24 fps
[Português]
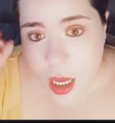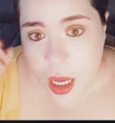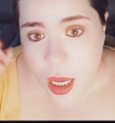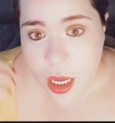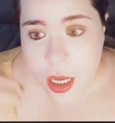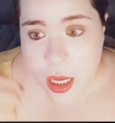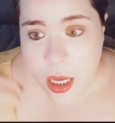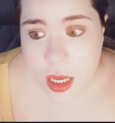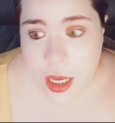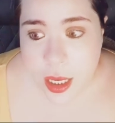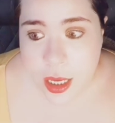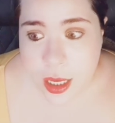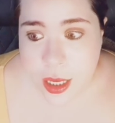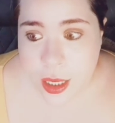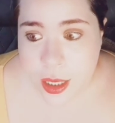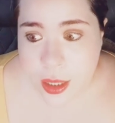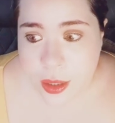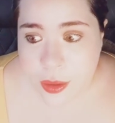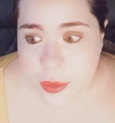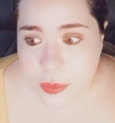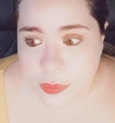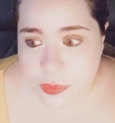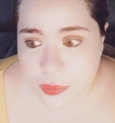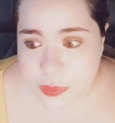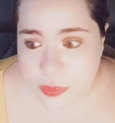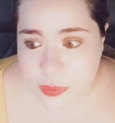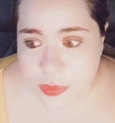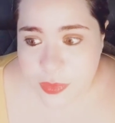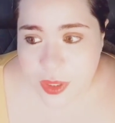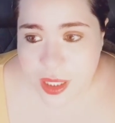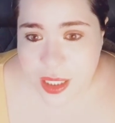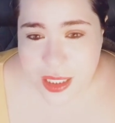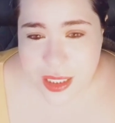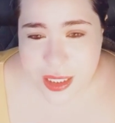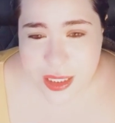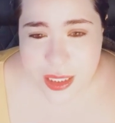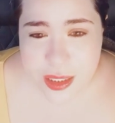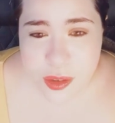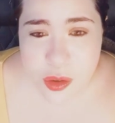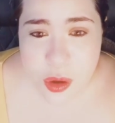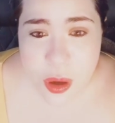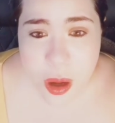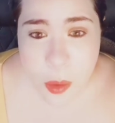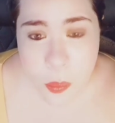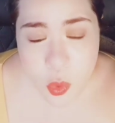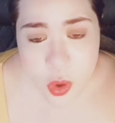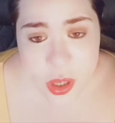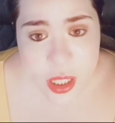É, é,
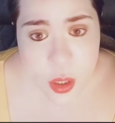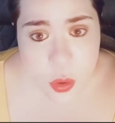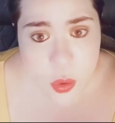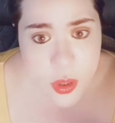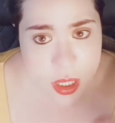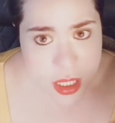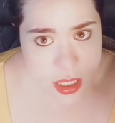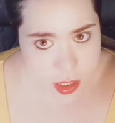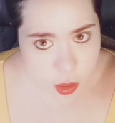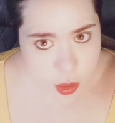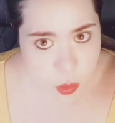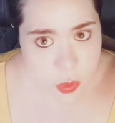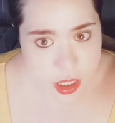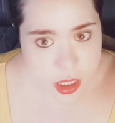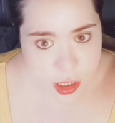muita conexão com a